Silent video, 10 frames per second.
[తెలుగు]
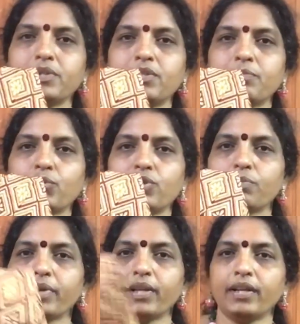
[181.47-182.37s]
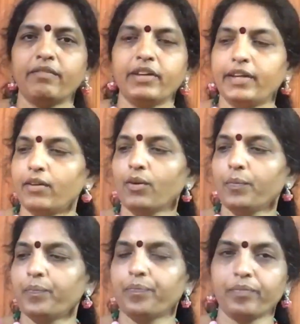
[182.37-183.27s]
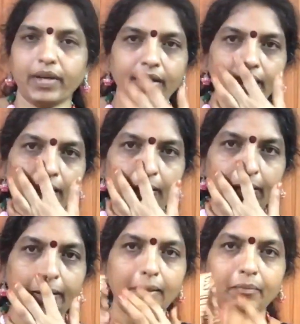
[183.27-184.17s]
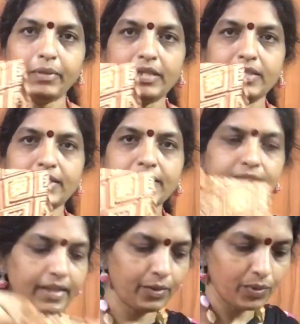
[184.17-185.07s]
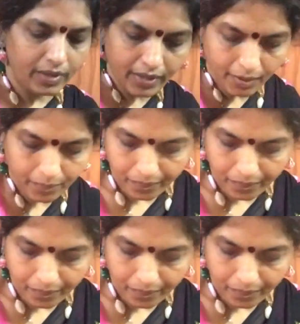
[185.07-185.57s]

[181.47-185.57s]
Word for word: మంచి పోచింపల్లి వీటిలో మనకి మంచి డిజైన్ ఉన్నాయి